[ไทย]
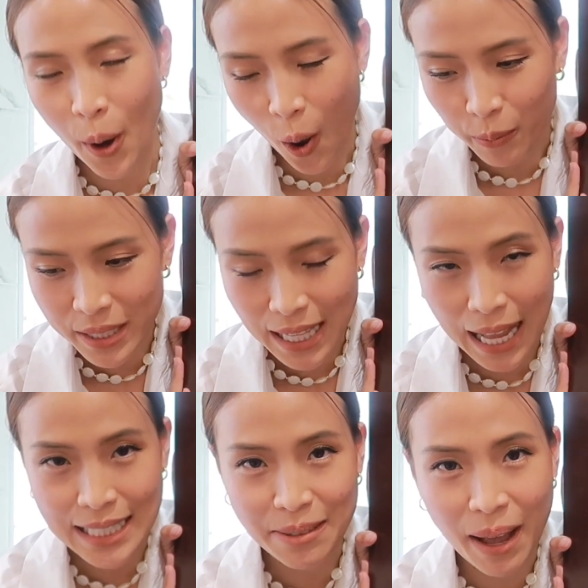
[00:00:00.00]
พร้อมไหมจ๊ะ
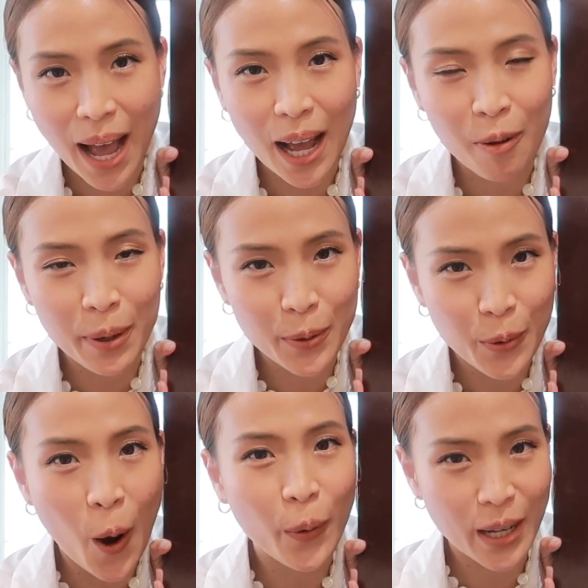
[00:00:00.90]
จะพาเข้ามาดู
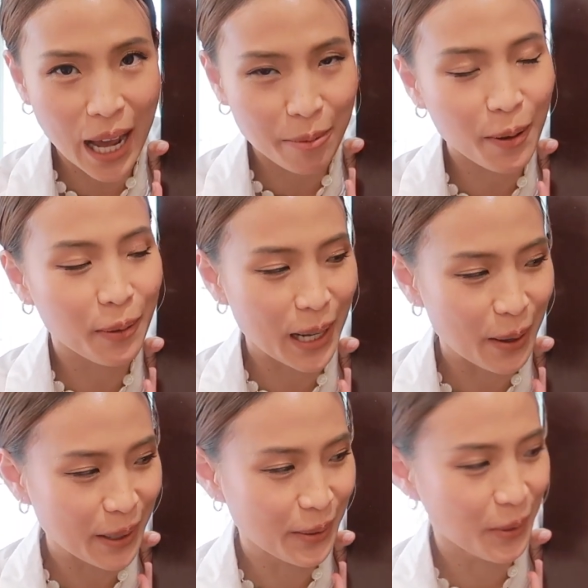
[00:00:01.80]
ห้องน้ำของเรา
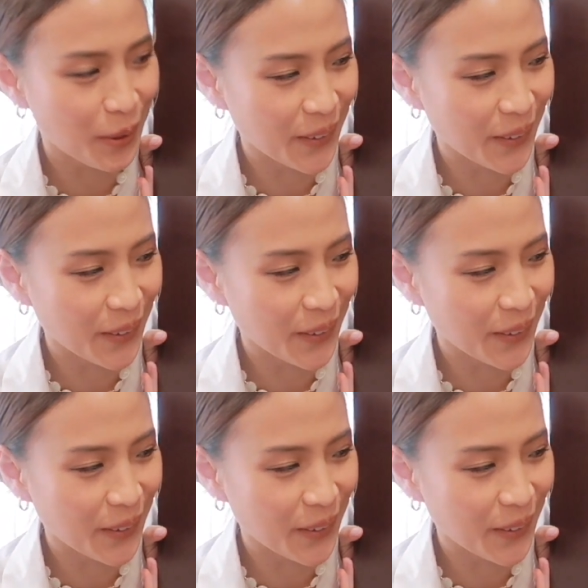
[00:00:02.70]
นะทุกค